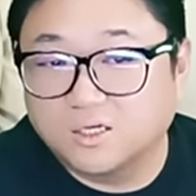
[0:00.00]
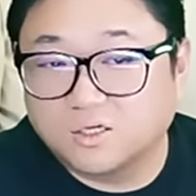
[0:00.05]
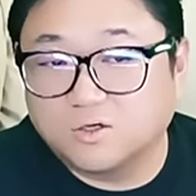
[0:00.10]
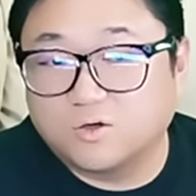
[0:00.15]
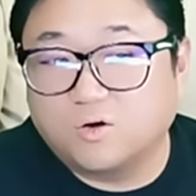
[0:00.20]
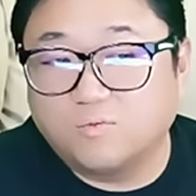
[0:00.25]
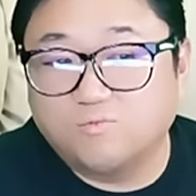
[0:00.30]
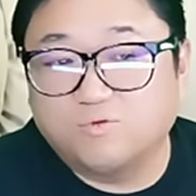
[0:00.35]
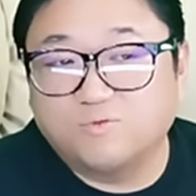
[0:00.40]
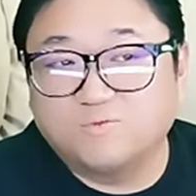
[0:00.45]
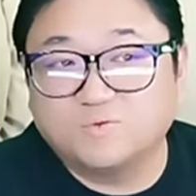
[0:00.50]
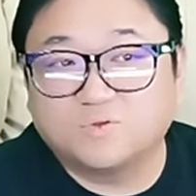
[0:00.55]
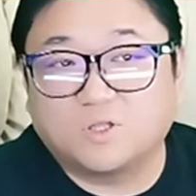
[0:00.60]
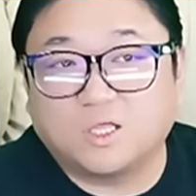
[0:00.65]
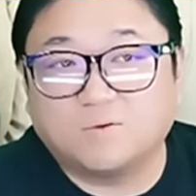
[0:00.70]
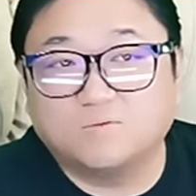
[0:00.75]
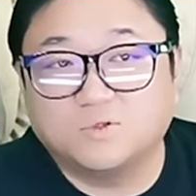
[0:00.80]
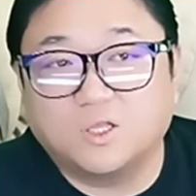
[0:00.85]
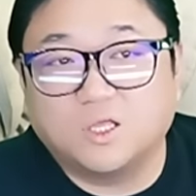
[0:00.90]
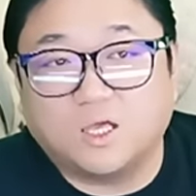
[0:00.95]
그런 부분
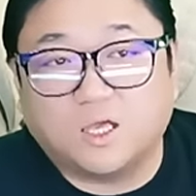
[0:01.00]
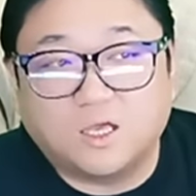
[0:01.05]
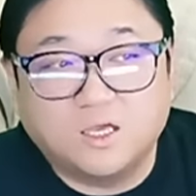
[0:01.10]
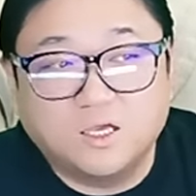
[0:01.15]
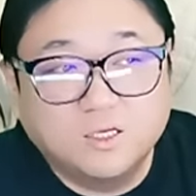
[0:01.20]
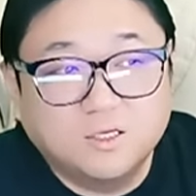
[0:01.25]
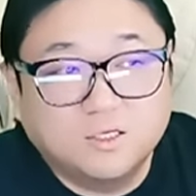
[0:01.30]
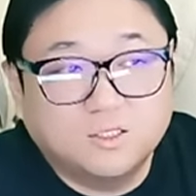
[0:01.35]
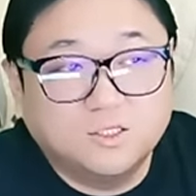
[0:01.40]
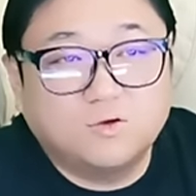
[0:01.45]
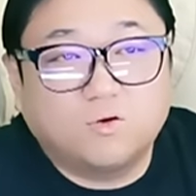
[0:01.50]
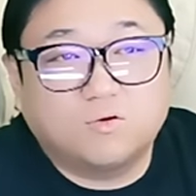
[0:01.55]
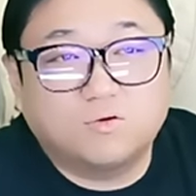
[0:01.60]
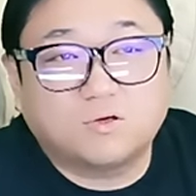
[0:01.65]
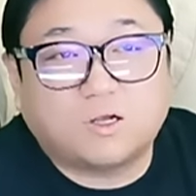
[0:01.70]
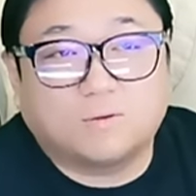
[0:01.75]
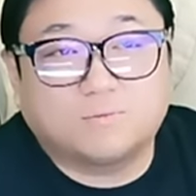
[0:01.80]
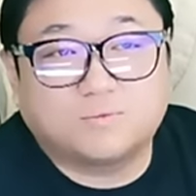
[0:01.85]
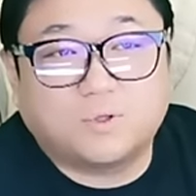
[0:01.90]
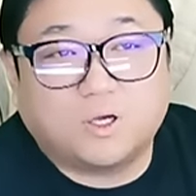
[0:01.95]
때문에
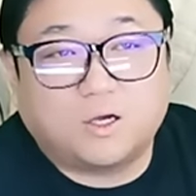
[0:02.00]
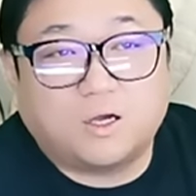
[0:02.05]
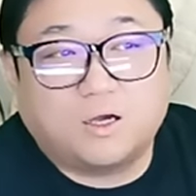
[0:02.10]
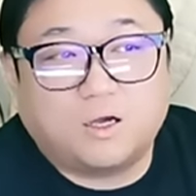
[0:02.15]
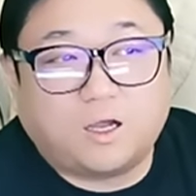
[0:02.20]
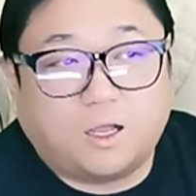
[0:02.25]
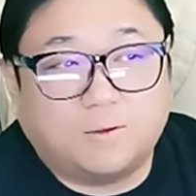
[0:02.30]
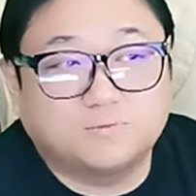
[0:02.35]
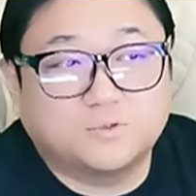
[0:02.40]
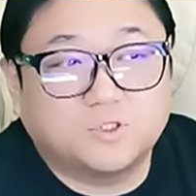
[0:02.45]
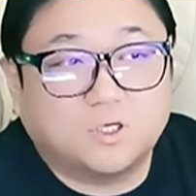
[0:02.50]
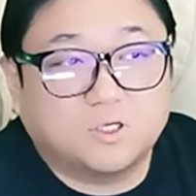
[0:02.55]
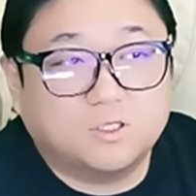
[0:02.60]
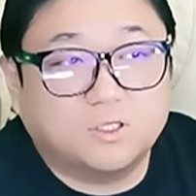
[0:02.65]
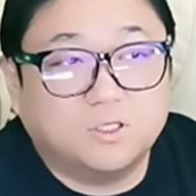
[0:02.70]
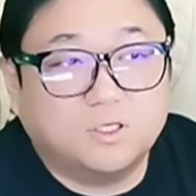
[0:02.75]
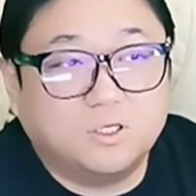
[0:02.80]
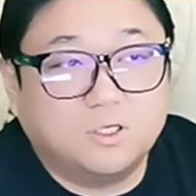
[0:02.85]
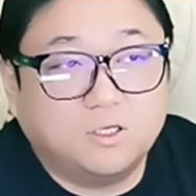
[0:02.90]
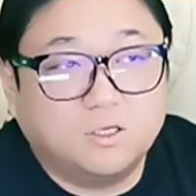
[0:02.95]
이거를 갚다가
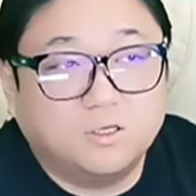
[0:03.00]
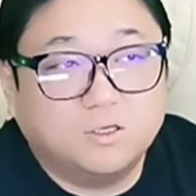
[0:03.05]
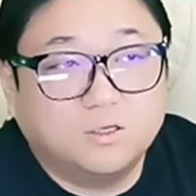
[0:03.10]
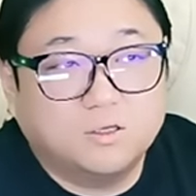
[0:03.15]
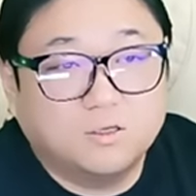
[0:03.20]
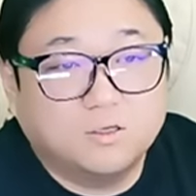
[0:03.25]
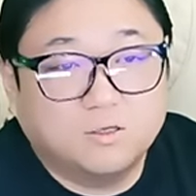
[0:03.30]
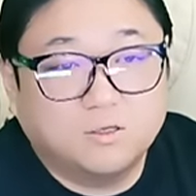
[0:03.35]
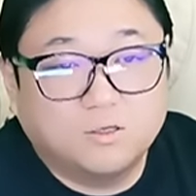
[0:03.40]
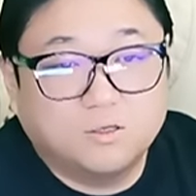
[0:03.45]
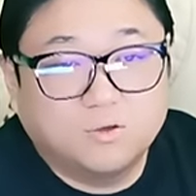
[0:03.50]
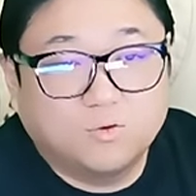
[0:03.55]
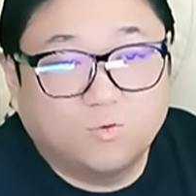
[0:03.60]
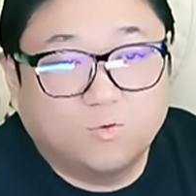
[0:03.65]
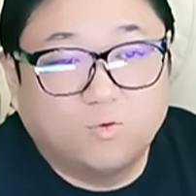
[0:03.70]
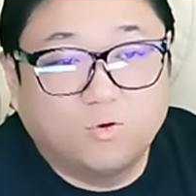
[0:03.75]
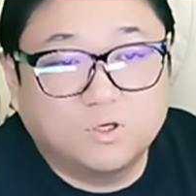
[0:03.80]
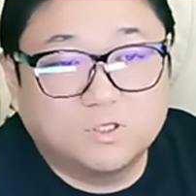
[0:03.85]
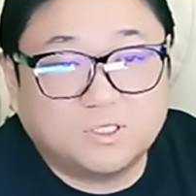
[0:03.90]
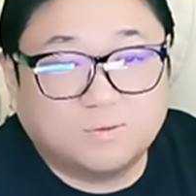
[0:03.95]
갑자기
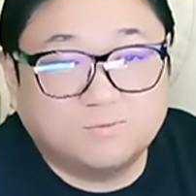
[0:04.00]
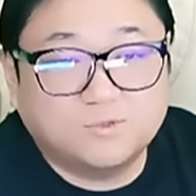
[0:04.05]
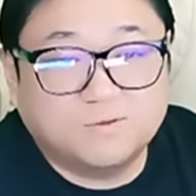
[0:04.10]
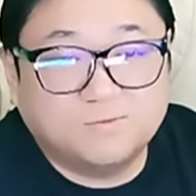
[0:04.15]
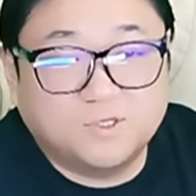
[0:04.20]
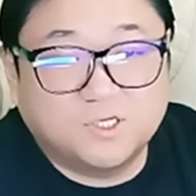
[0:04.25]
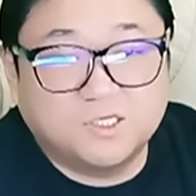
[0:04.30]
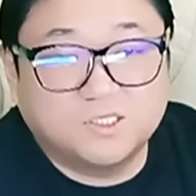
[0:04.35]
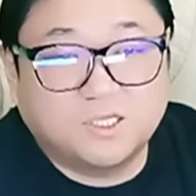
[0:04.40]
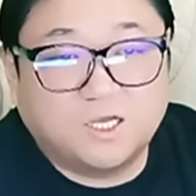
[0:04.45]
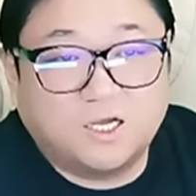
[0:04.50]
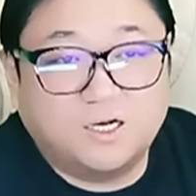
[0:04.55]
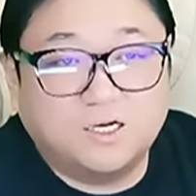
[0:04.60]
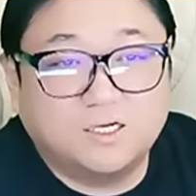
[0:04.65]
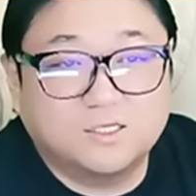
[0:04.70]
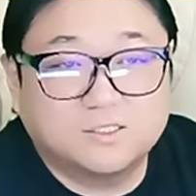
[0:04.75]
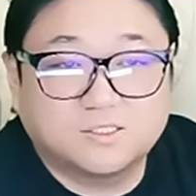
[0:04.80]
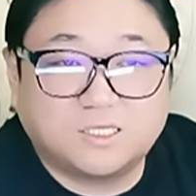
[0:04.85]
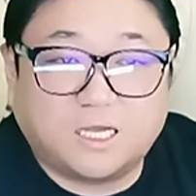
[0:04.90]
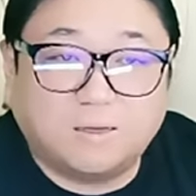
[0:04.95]
5월 31일
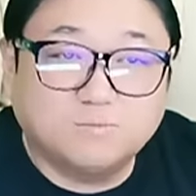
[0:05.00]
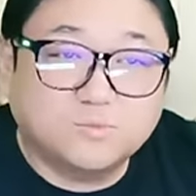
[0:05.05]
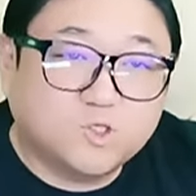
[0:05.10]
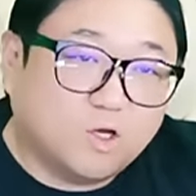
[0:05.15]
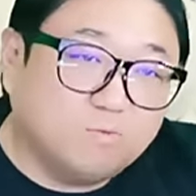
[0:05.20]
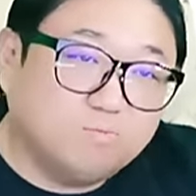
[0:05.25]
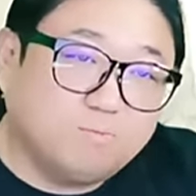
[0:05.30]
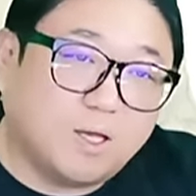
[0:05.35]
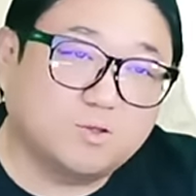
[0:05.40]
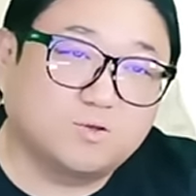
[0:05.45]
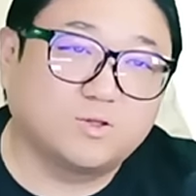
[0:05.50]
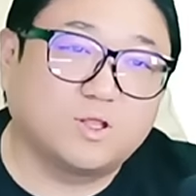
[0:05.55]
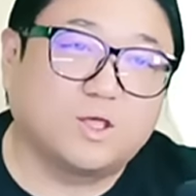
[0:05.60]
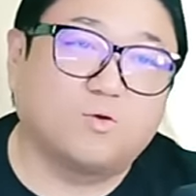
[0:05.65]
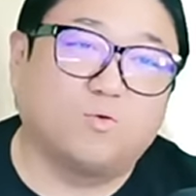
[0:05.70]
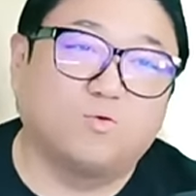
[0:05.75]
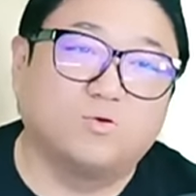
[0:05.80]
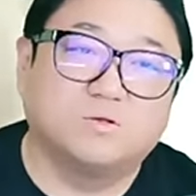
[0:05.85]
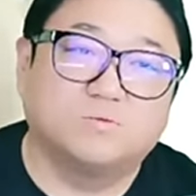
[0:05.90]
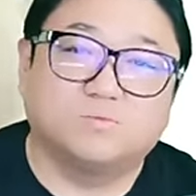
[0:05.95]
날 3천만 원에
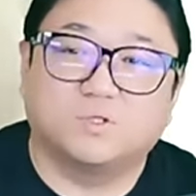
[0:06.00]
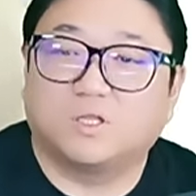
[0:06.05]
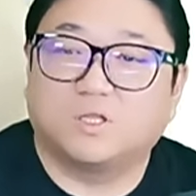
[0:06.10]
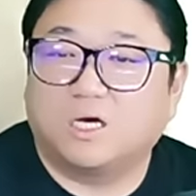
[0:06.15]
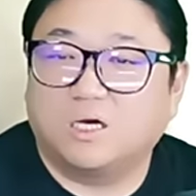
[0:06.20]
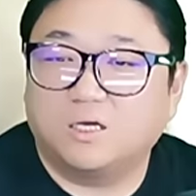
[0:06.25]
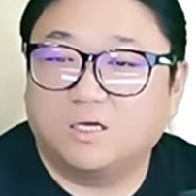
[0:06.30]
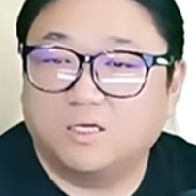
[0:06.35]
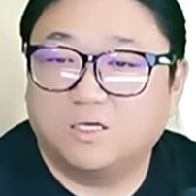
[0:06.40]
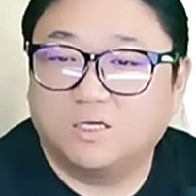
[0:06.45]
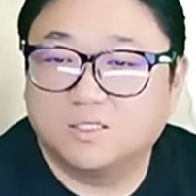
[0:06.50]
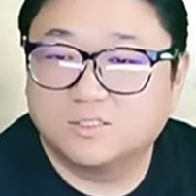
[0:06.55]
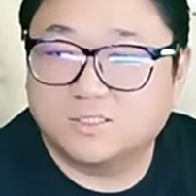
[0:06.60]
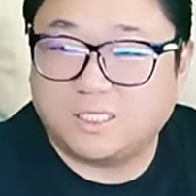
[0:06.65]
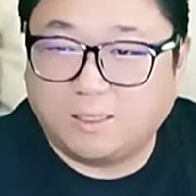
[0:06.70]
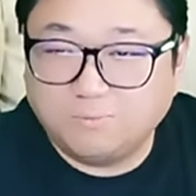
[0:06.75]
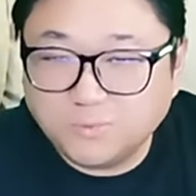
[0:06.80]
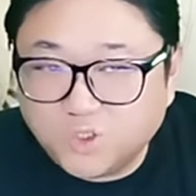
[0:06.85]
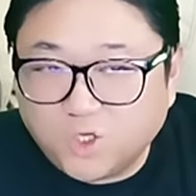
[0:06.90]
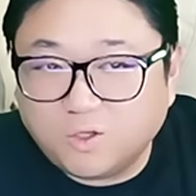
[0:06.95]
올립니다.
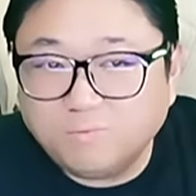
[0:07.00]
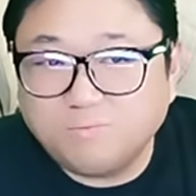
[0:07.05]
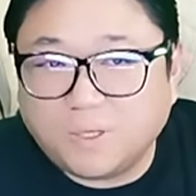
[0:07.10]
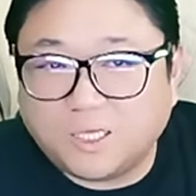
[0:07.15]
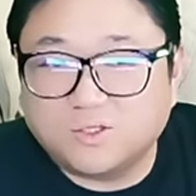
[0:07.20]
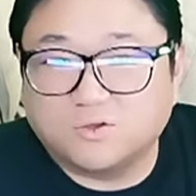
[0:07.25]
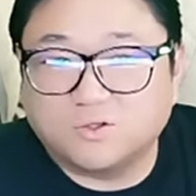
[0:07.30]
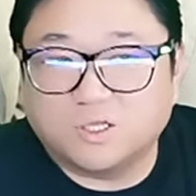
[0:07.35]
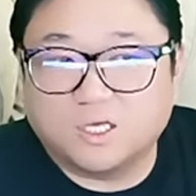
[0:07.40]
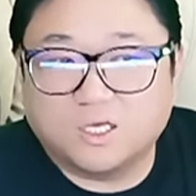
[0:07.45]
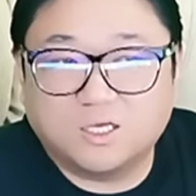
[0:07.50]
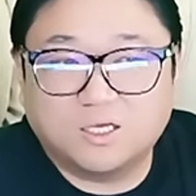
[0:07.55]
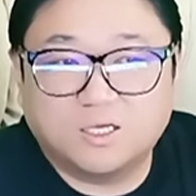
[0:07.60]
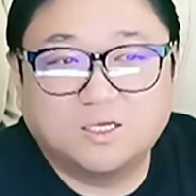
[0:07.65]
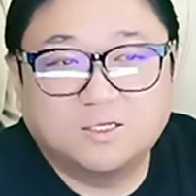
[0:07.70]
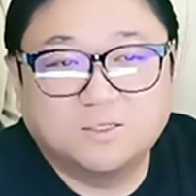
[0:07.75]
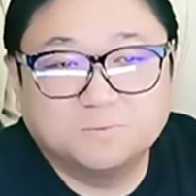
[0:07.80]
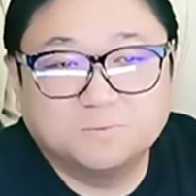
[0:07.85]
3천만 원에.